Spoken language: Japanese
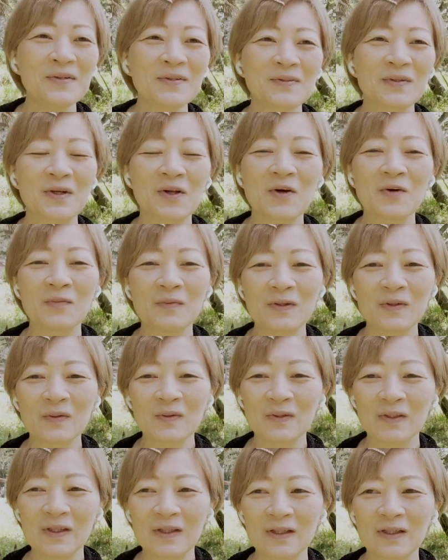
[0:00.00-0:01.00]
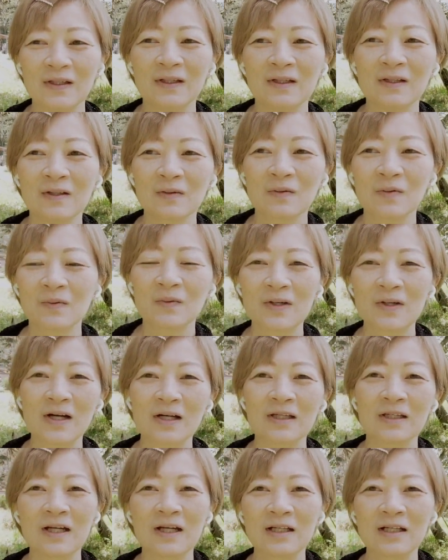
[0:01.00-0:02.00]
それをめどにこの
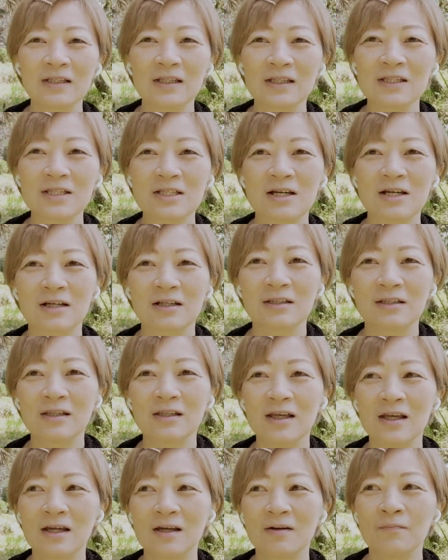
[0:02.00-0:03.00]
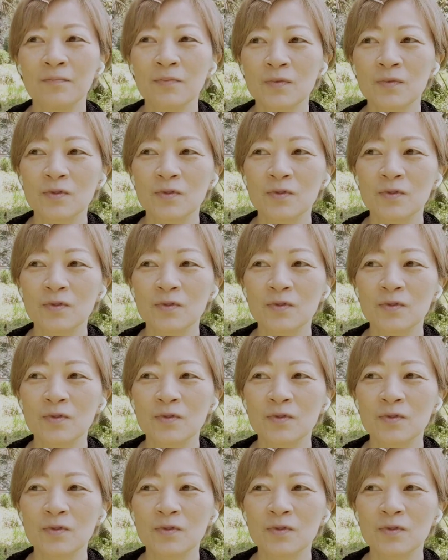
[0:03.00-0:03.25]
限られた時間で